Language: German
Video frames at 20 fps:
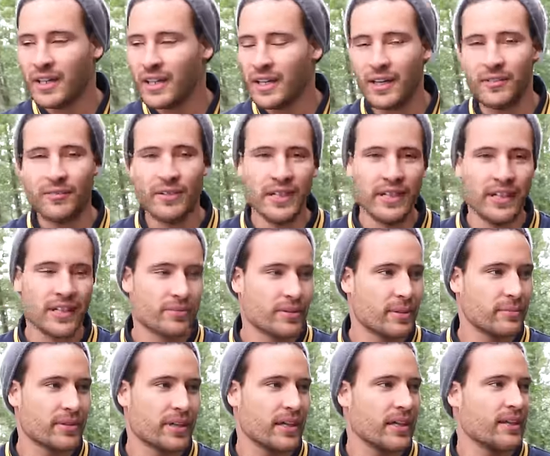Äh, wenn ihr jetzt
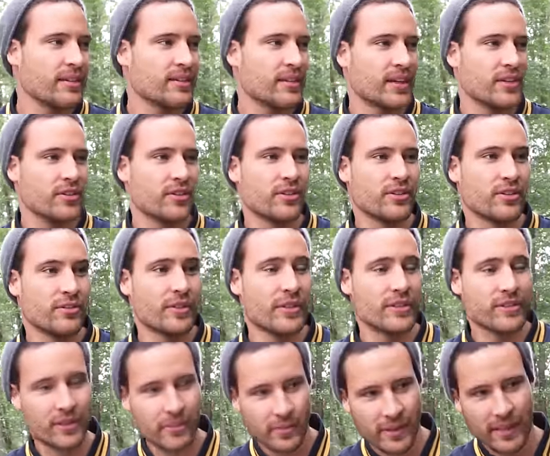beim Training seid oder
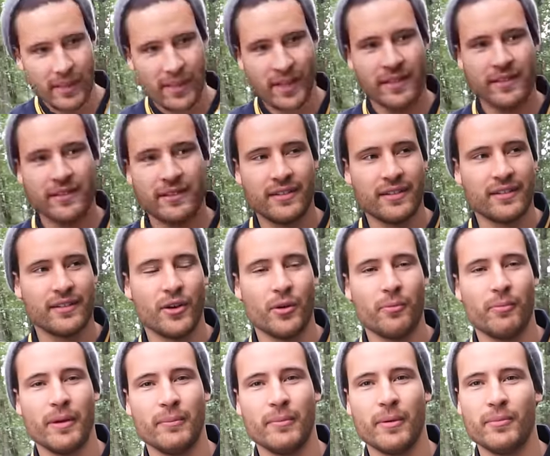sowas. Guck mal, er kann sich das auch
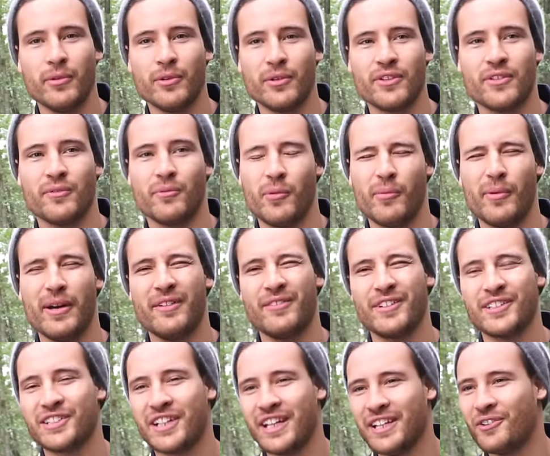bald mal benutzen. Wobei er
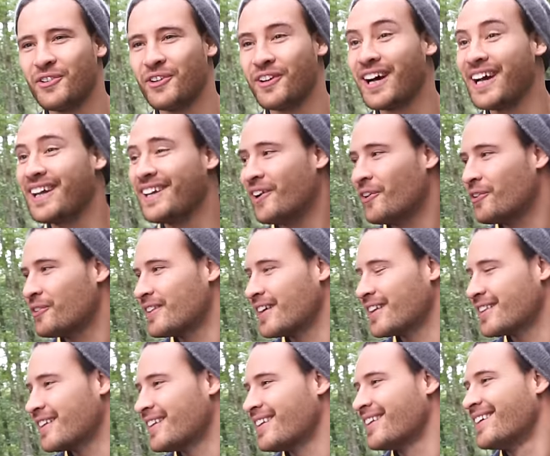wahrscheinlich noch reine Haut
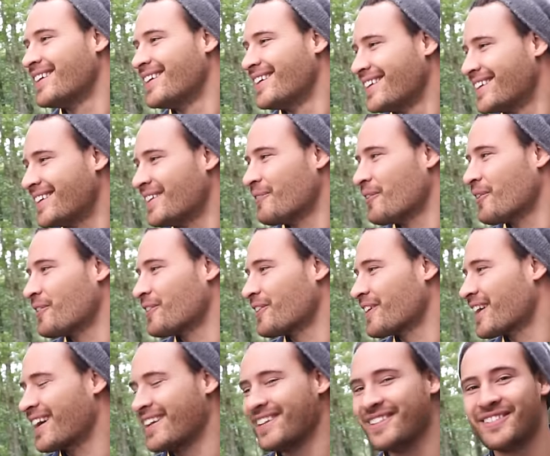hat. Ne? Er braucht
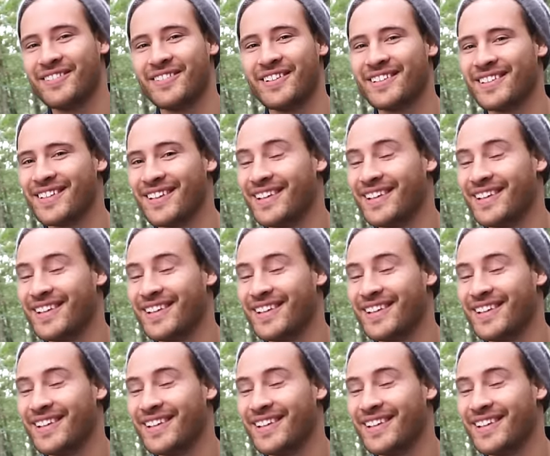noch gar nicht sowas.